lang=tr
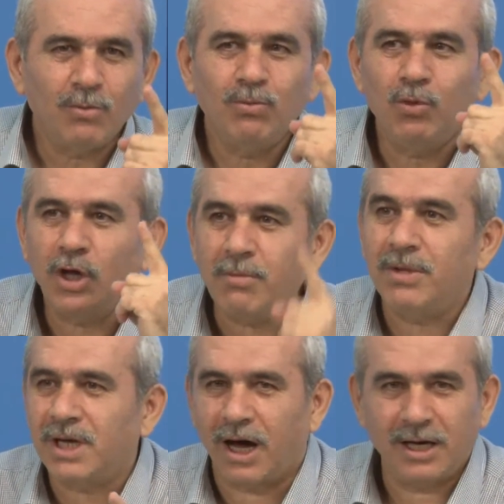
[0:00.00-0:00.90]
mühim
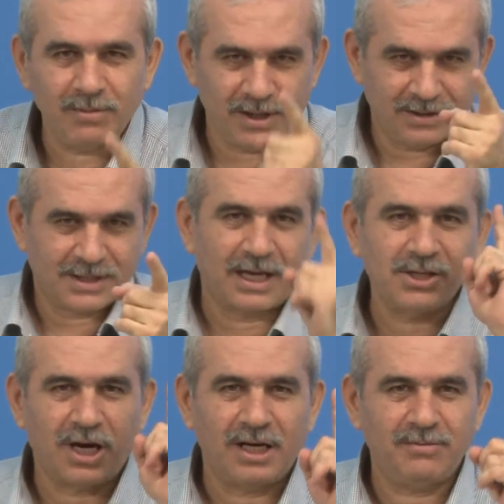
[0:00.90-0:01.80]
bir alimi,
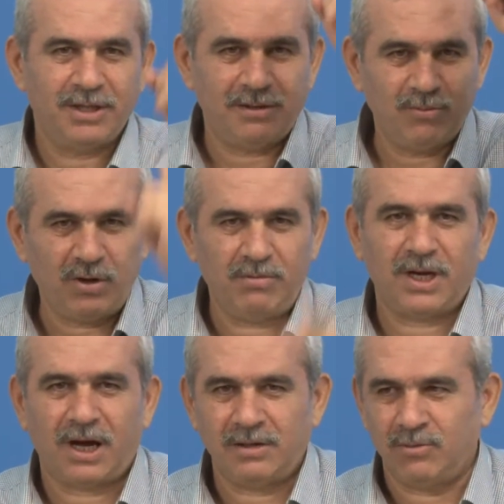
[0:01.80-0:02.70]
sadece alimi değil, mühim
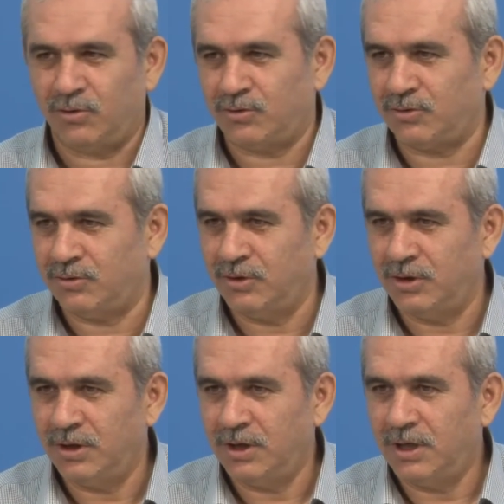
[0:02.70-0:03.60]
bir alimi olur.
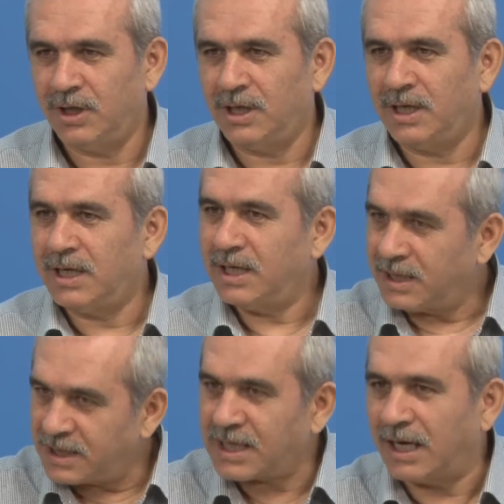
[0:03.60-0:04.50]

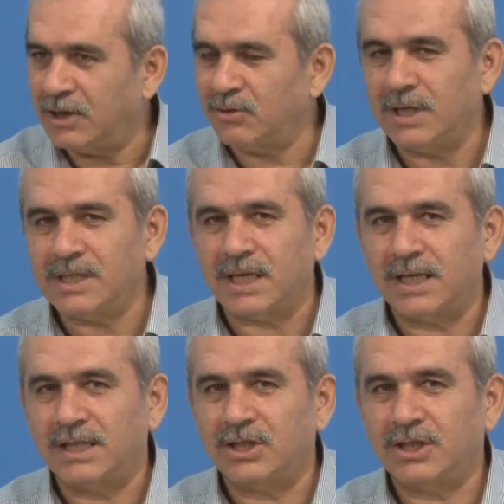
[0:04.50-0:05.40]
Risale-i Nur
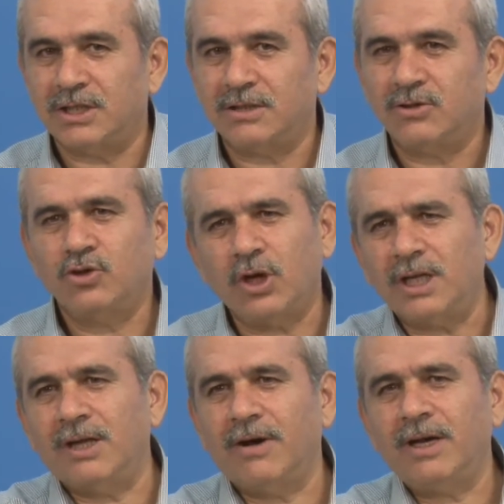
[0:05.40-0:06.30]
insanı yetiştirir.
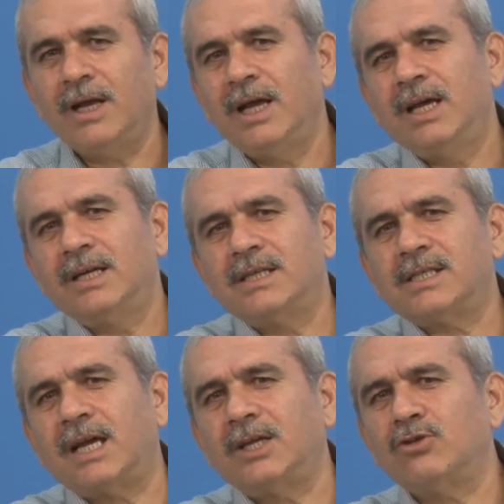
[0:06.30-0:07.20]
Şöyle de var,
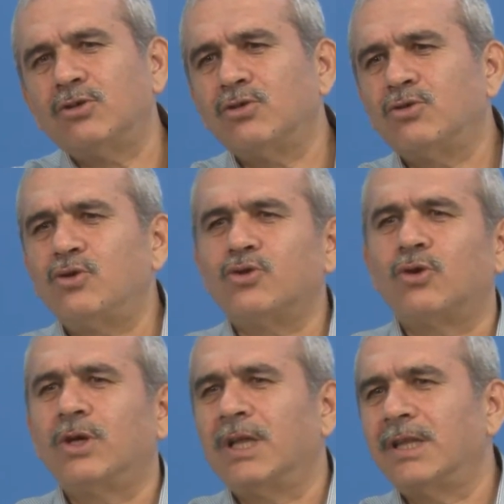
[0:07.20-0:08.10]
Risale-i Nur'u düz
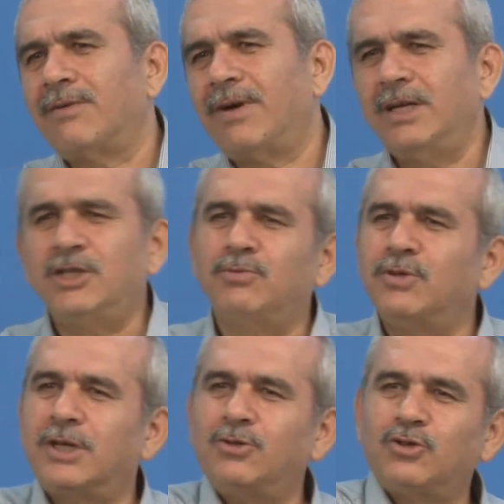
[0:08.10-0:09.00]
okuyanlar var, hiç
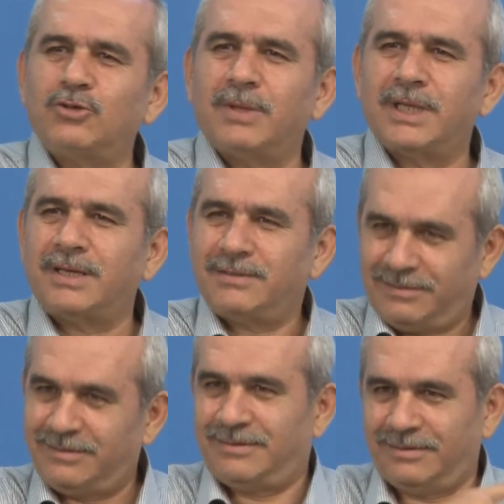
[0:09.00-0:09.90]
bunları düşünmeden.
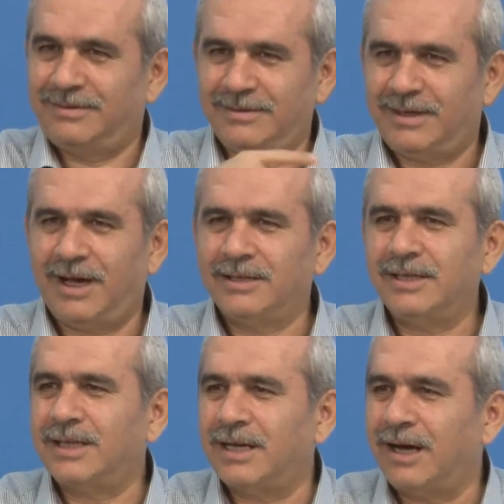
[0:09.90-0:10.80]

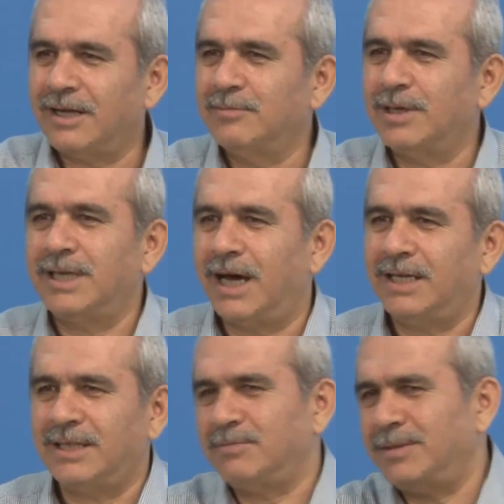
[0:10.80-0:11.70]
Altı tane adıma
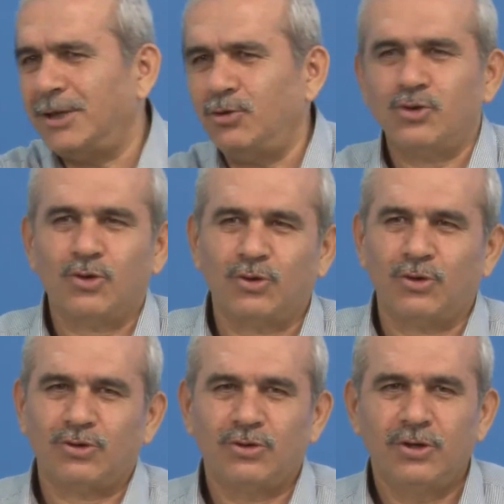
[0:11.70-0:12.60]
riayet etmeden düz okuyor.